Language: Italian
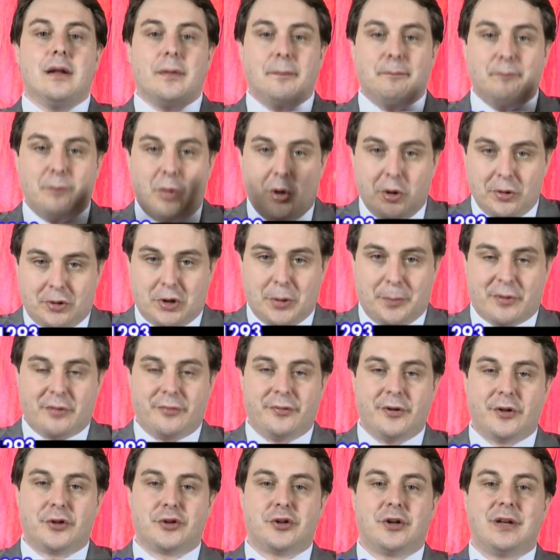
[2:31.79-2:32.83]
molto
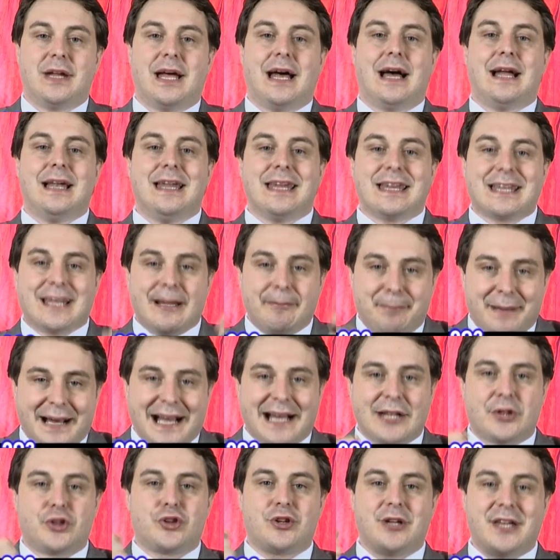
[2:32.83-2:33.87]
professionale,
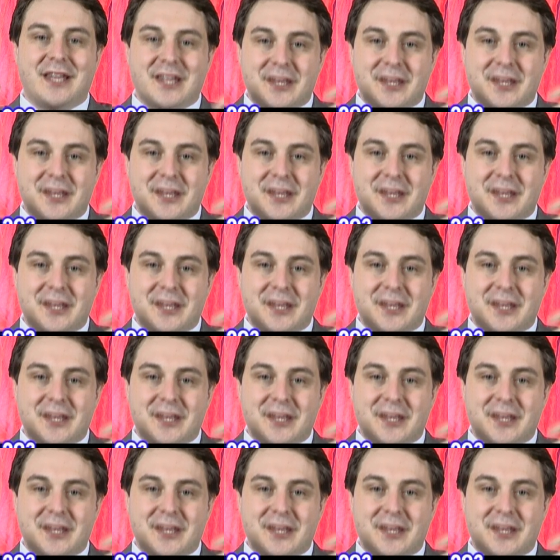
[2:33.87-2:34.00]
capace,